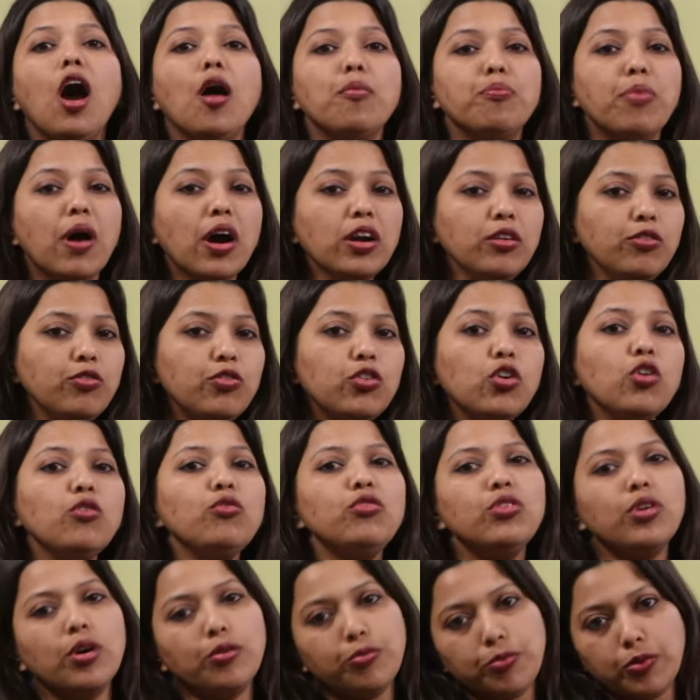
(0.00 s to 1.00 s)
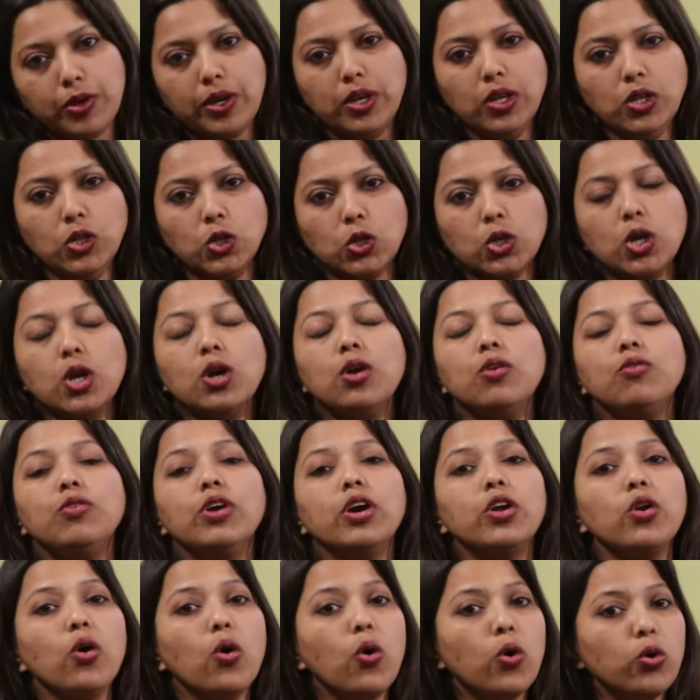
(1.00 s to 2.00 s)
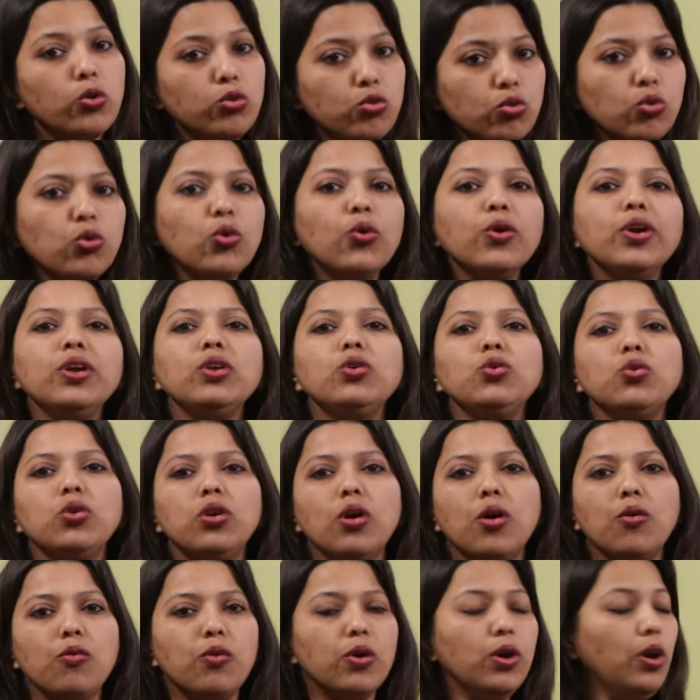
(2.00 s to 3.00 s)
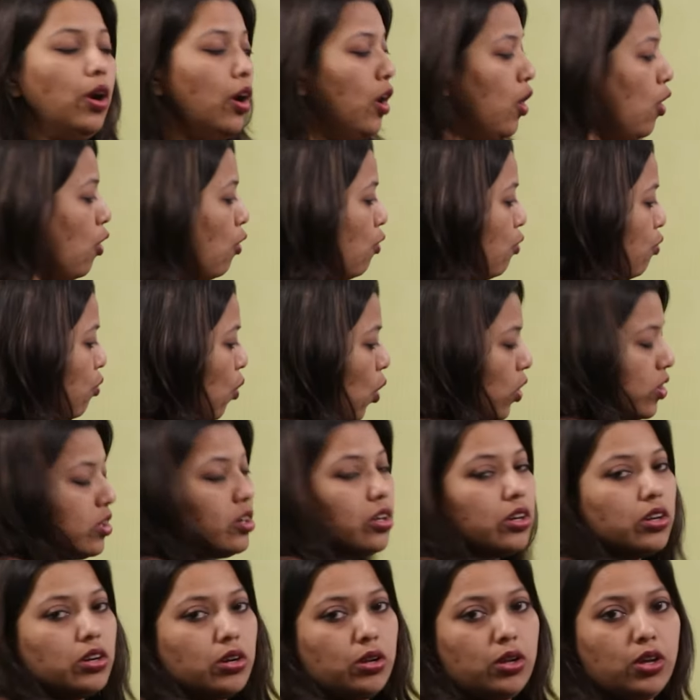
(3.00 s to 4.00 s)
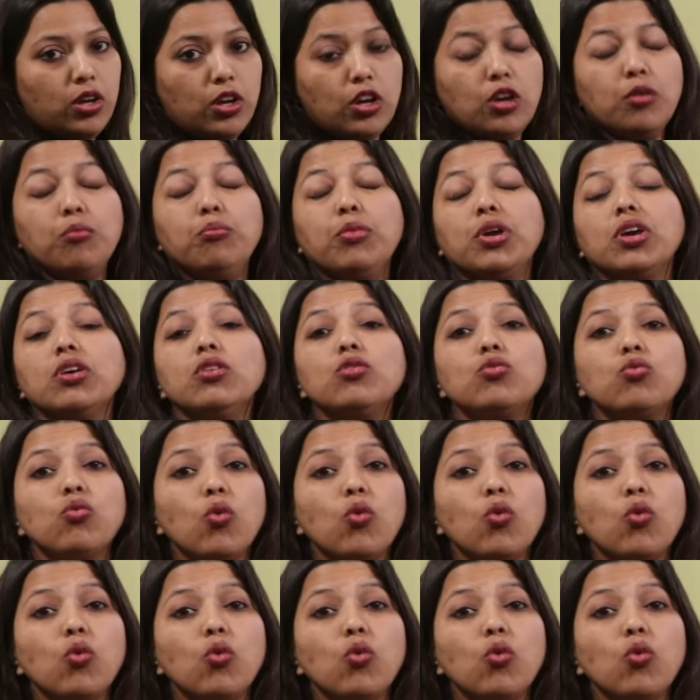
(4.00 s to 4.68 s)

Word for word: अपार्ट फ्रॉम रफेज वी आर ऑल्सो गोइंग टू कवर वाटर बिकॉज